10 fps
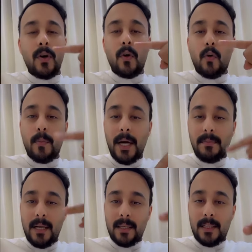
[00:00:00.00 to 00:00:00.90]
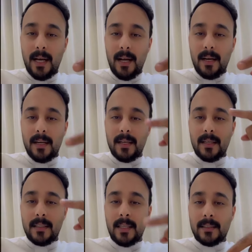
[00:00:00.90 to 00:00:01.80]
وبعد ما يختار
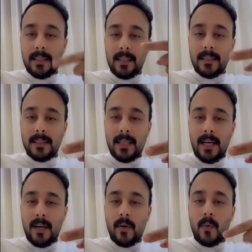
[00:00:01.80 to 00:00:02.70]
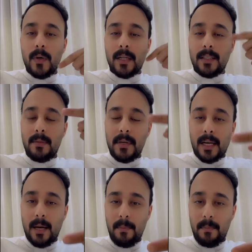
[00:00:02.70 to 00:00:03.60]
يعطيه القصه ويعطيه الميك
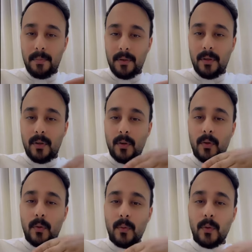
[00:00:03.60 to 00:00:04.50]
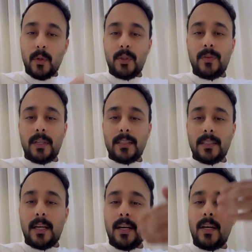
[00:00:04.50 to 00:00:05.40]
اب ويخش في القصه
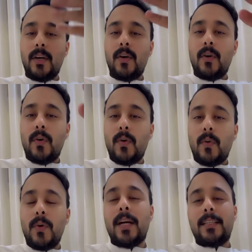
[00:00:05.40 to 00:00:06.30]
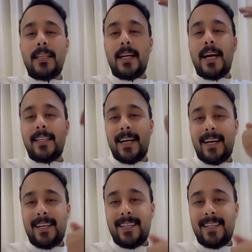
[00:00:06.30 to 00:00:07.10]
ويعطينا اداء